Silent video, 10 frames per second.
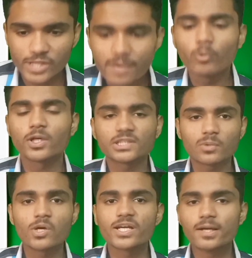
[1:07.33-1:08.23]
आपको यही बोलना
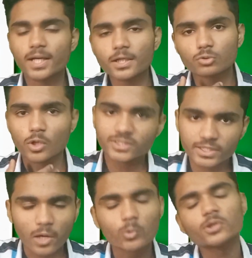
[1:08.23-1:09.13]
चाहूंगा कि गला थोड़ा सा
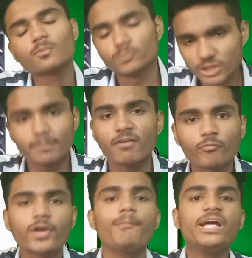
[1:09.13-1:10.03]
डाउन है तो मुझे माफ
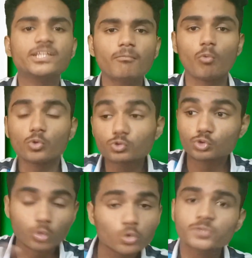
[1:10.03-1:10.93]
करना मैं एकदम उस
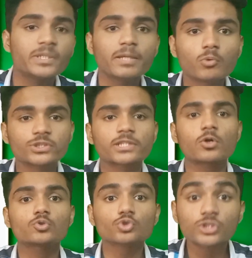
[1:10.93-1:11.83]
जोश में नहीं बोल
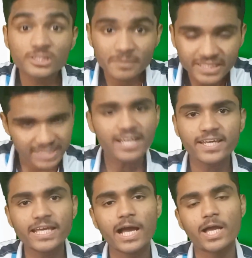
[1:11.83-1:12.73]
सकता और जो चीज़ मैं
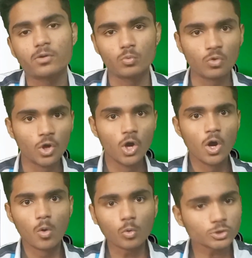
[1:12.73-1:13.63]
देख के आया हूँ
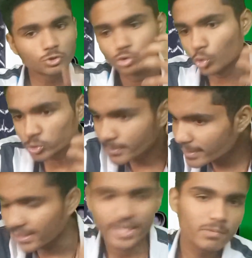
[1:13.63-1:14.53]
उस जोश में
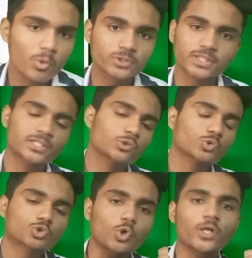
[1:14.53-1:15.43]
मैं नहीं बोल सकता
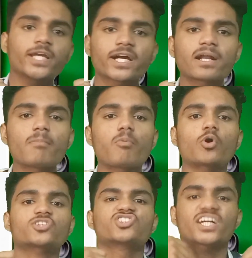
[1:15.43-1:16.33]
तो सॉरी अगर आप
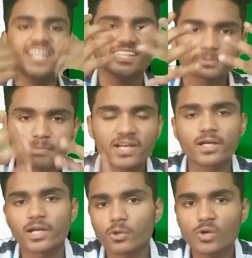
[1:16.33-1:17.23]
बहुत ज़्यादा एक्सपेक्ट
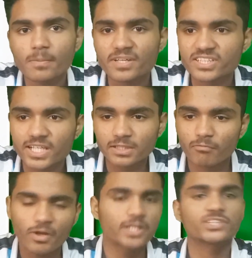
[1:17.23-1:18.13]
कर रहे होगे मेरे से
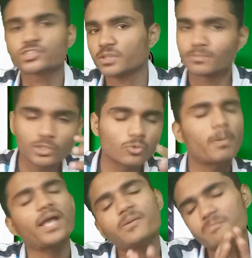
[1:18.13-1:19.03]
एकदम वायलेशन समथिंग तो
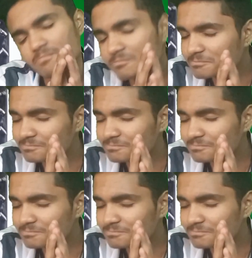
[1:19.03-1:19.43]
भाई